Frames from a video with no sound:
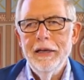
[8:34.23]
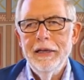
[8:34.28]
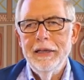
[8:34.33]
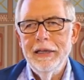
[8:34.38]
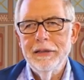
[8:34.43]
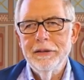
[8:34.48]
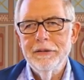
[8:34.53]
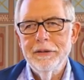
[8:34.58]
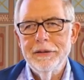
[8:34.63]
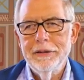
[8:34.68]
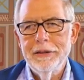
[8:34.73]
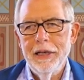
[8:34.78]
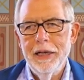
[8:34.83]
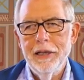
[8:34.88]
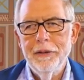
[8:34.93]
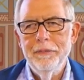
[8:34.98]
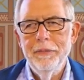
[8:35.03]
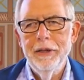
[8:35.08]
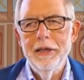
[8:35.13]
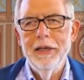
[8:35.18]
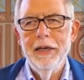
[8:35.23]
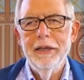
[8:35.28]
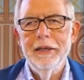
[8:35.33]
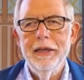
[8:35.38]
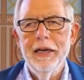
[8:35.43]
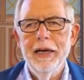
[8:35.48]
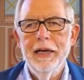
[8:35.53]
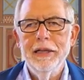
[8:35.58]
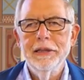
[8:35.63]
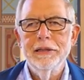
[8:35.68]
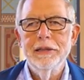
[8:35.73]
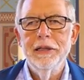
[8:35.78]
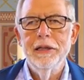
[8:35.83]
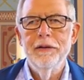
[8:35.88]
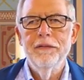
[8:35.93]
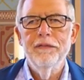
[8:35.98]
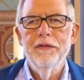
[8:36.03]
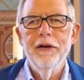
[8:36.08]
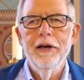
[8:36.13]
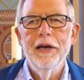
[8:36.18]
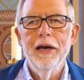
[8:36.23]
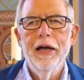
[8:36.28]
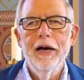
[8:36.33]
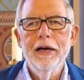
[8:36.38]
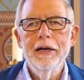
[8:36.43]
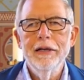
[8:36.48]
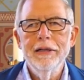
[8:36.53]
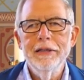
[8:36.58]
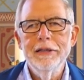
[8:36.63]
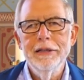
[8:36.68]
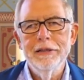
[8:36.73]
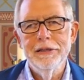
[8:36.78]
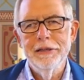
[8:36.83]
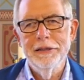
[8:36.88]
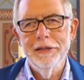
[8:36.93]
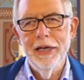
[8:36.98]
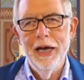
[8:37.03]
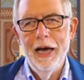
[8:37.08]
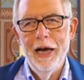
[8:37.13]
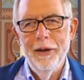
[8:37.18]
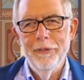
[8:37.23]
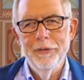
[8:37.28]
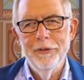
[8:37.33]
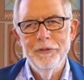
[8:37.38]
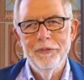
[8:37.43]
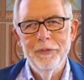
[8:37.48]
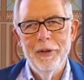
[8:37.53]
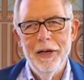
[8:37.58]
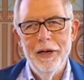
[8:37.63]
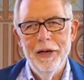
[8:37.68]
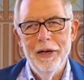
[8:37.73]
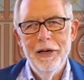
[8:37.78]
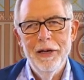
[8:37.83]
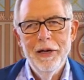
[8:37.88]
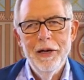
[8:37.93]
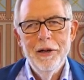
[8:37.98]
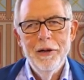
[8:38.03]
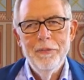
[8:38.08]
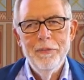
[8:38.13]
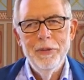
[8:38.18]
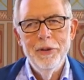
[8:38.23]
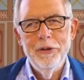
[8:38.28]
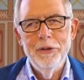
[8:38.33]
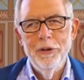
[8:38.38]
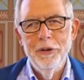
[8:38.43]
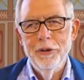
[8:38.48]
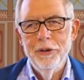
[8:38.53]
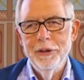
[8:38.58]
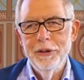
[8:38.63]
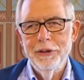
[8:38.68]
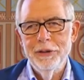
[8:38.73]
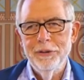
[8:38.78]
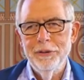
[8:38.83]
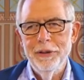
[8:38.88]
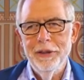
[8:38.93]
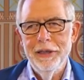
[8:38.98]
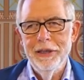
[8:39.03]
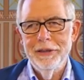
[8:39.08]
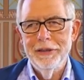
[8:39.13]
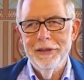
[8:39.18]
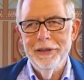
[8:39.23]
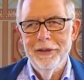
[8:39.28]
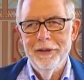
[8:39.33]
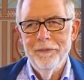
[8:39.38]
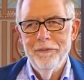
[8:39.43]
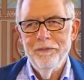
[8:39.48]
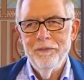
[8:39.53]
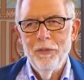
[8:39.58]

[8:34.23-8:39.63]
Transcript: Jesus sagt, mich hat herzlich verlangt, dieses Abendmahl mit euch zu essen.